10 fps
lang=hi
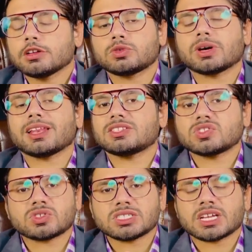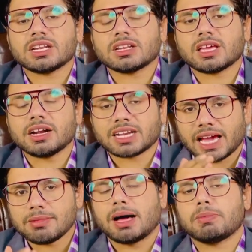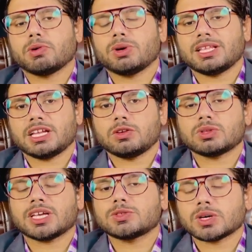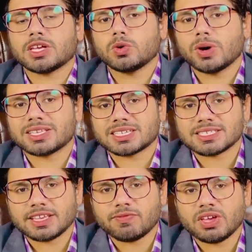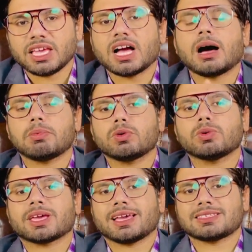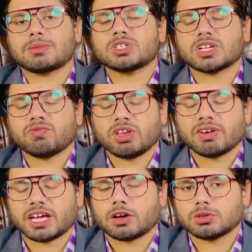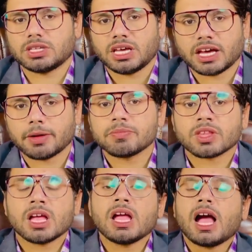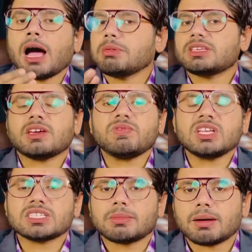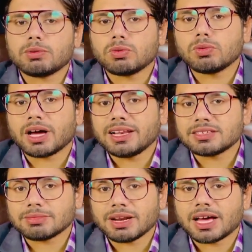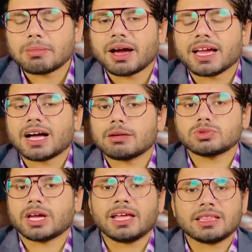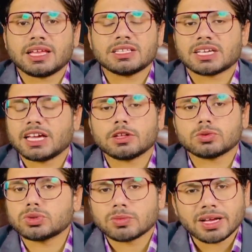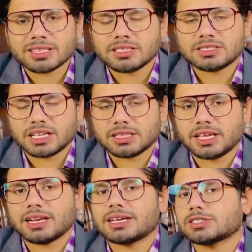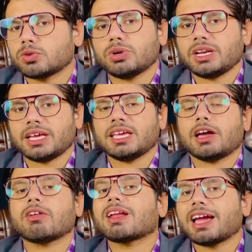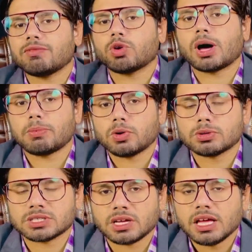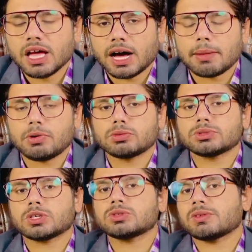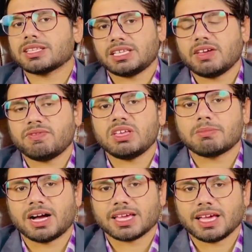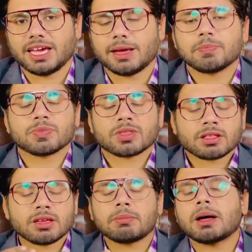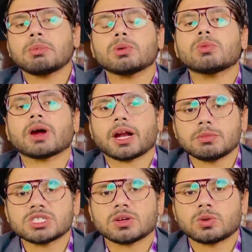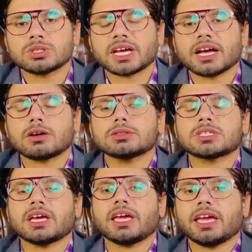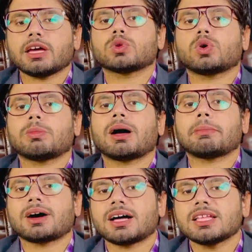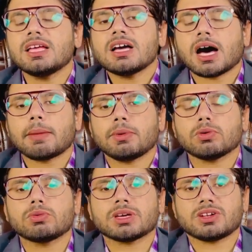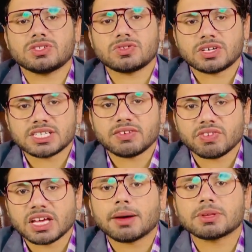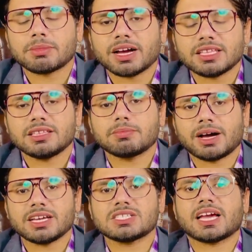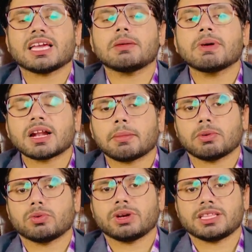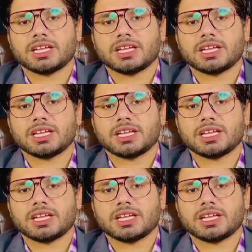जो कि रजिस्ट्रेशन के टाइम आप लोगों ने देनी होती है जो कि यूएचएस की फी या आप लोगों के एग्जामिनेशन फी वगैरह होती है अब ये फी जब आप लोगों का लिस्ट में नाम आएगा आप ज्वाइनिंग देने जाएंगे तो उस वक्त देना जरूरी नहीं है और ना ही वो आप लोग से आप लोगों से उस वक्त ये फी मांगेंगे जब आप लोगों का एडमिशन हो जाएगा उससे एक दो माह बाद आप लोगों की रजिस्ट्रेशन फी आपसे मांगी मांगी जाएगी फिर आप लोगों ने